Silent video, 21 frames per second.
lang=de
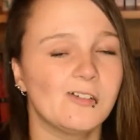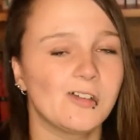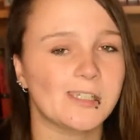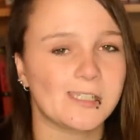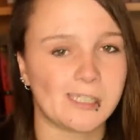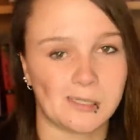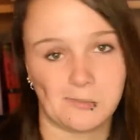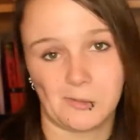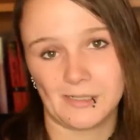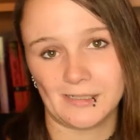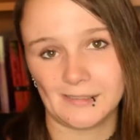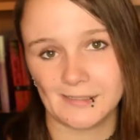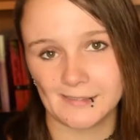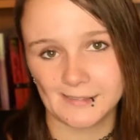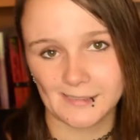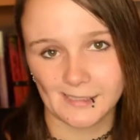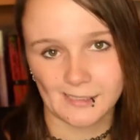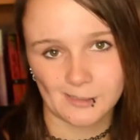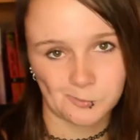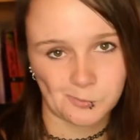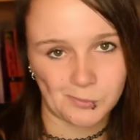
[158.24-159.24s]
Ich habe allerdings
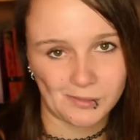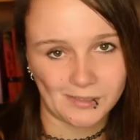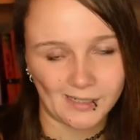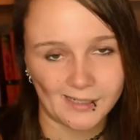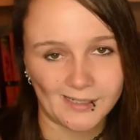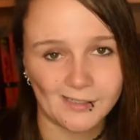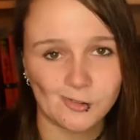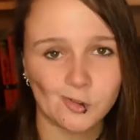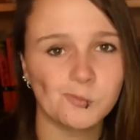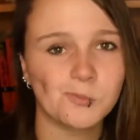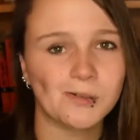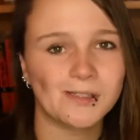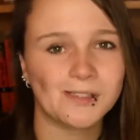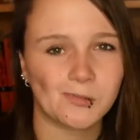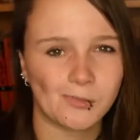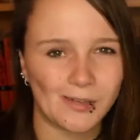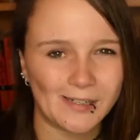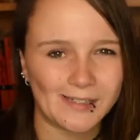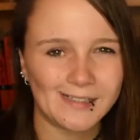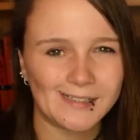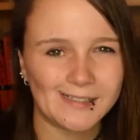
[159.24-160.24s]
erst Band 1 und Band
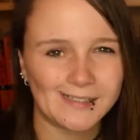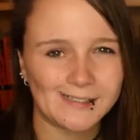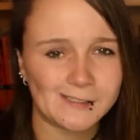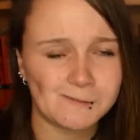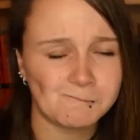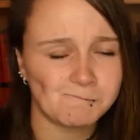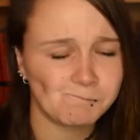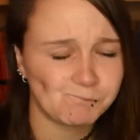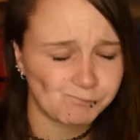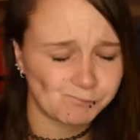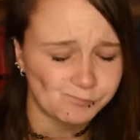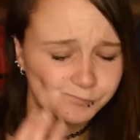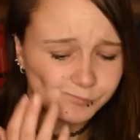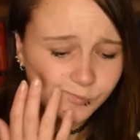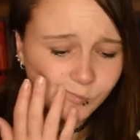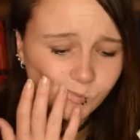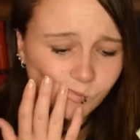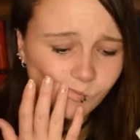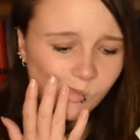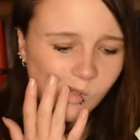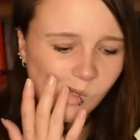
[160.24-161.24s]
2 gelesen.
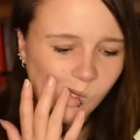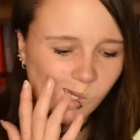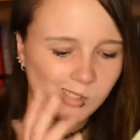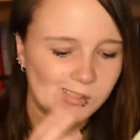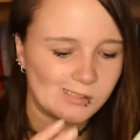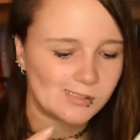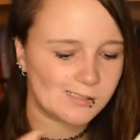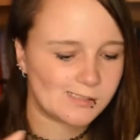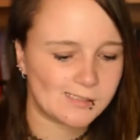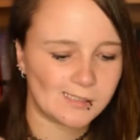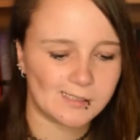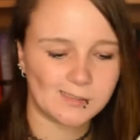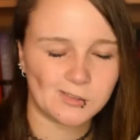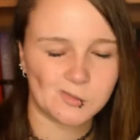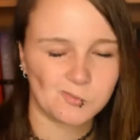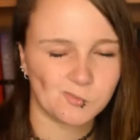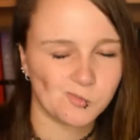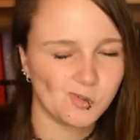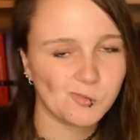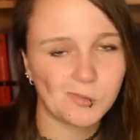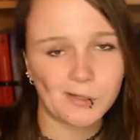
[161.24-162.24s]
Äh, es ist
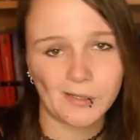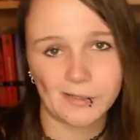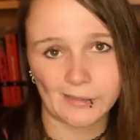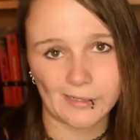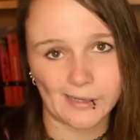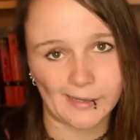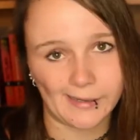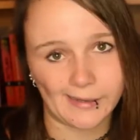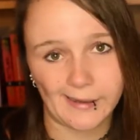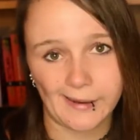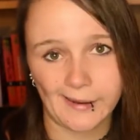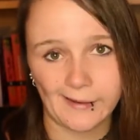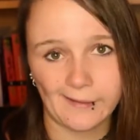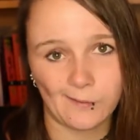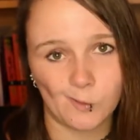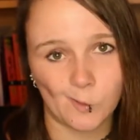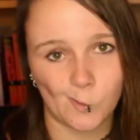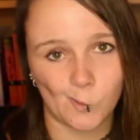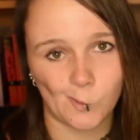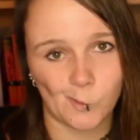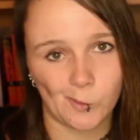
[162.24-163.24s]
jetzt über ein Jahr
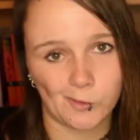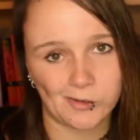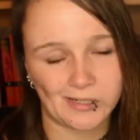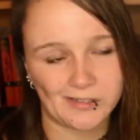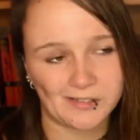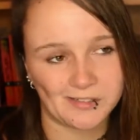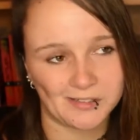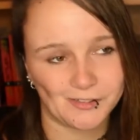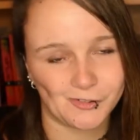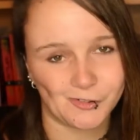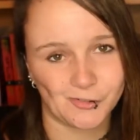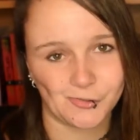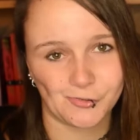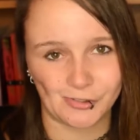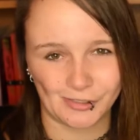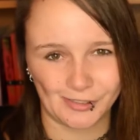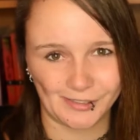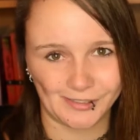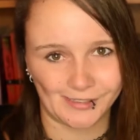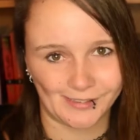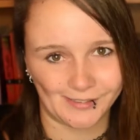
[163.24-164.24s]
her und der dritte
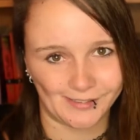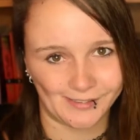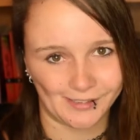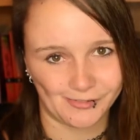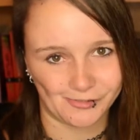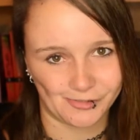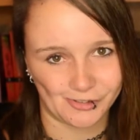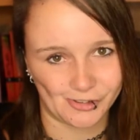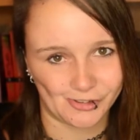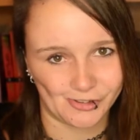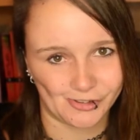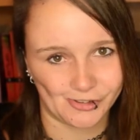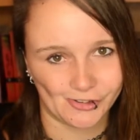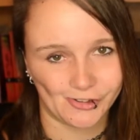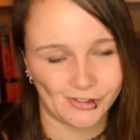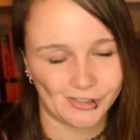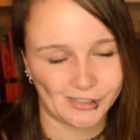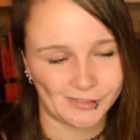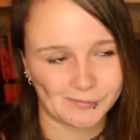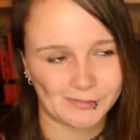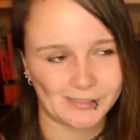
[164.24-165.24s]
fehlt halt einfach
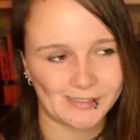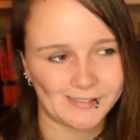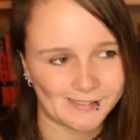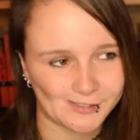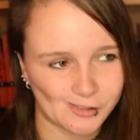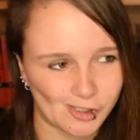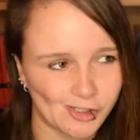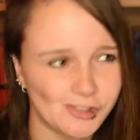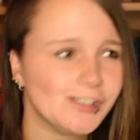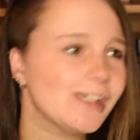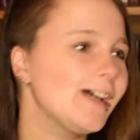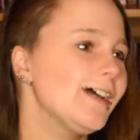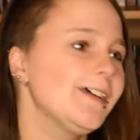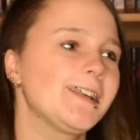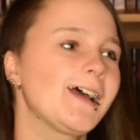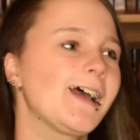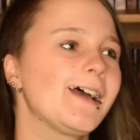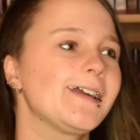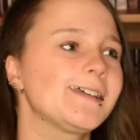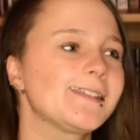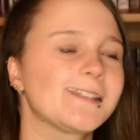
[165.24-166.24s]
noch. Aber das könnte
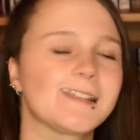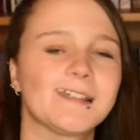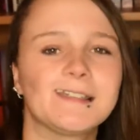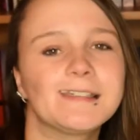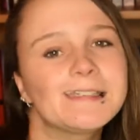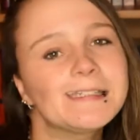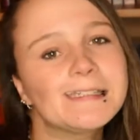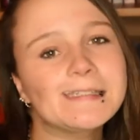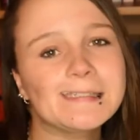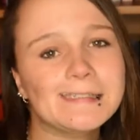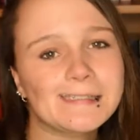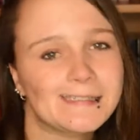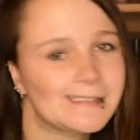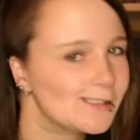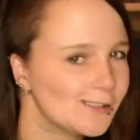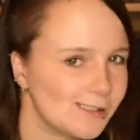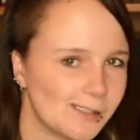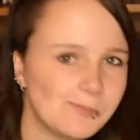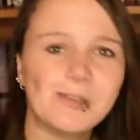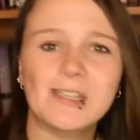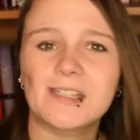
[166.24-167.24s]
eine Reihe sein, die ich
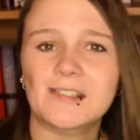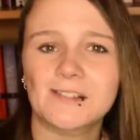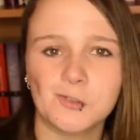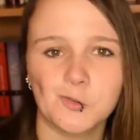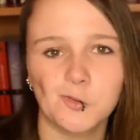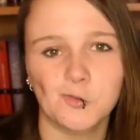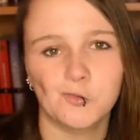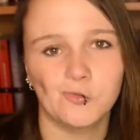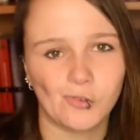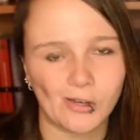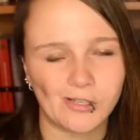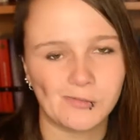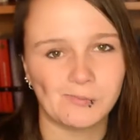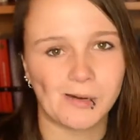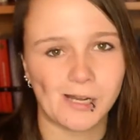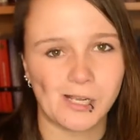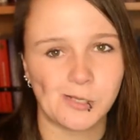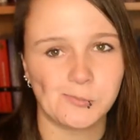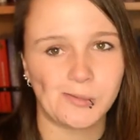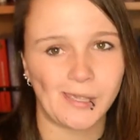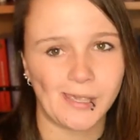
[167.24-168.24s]
demnächst irgendwann
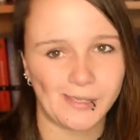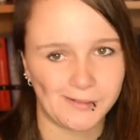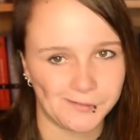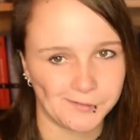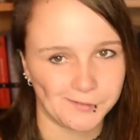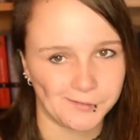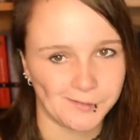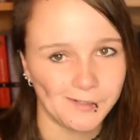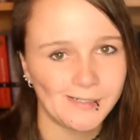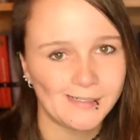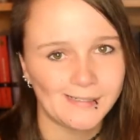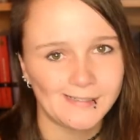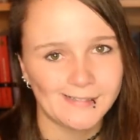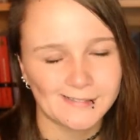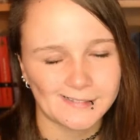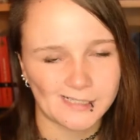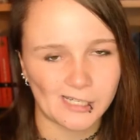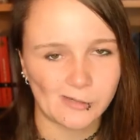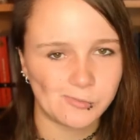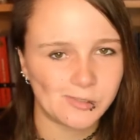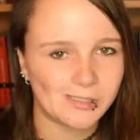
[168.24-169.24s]
mal beende,
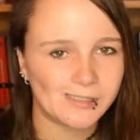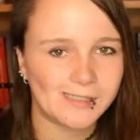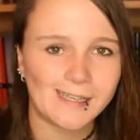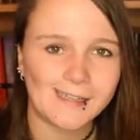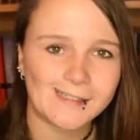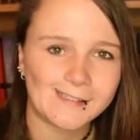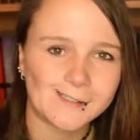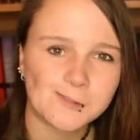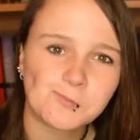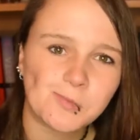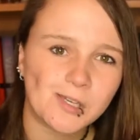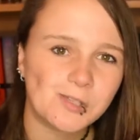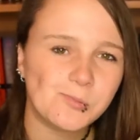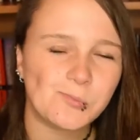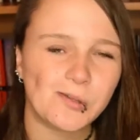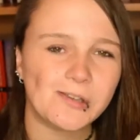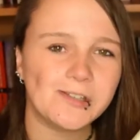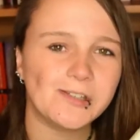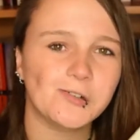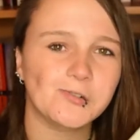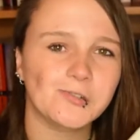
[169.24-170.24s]
da mir die ersten beiden
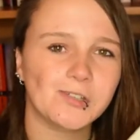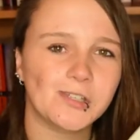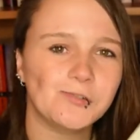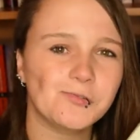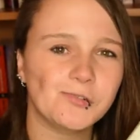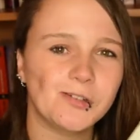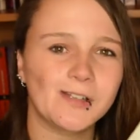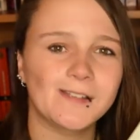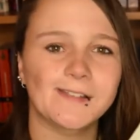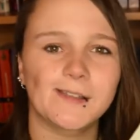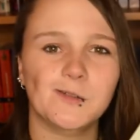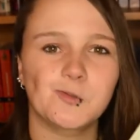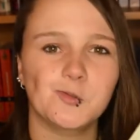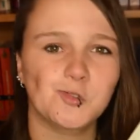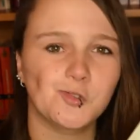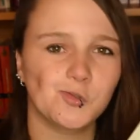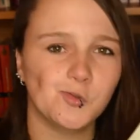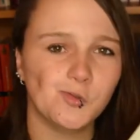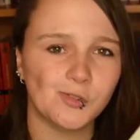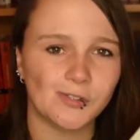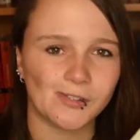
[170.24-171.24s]
Bände auf jeden Fall sehr gut
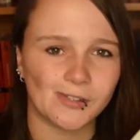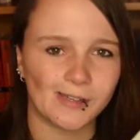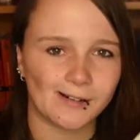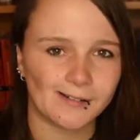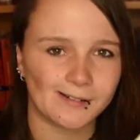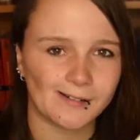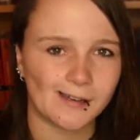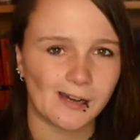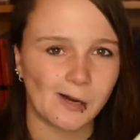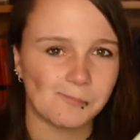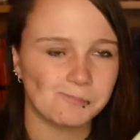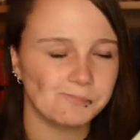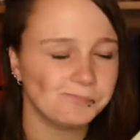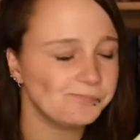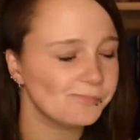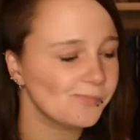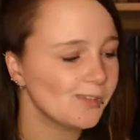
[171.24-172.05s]
zugesagt haben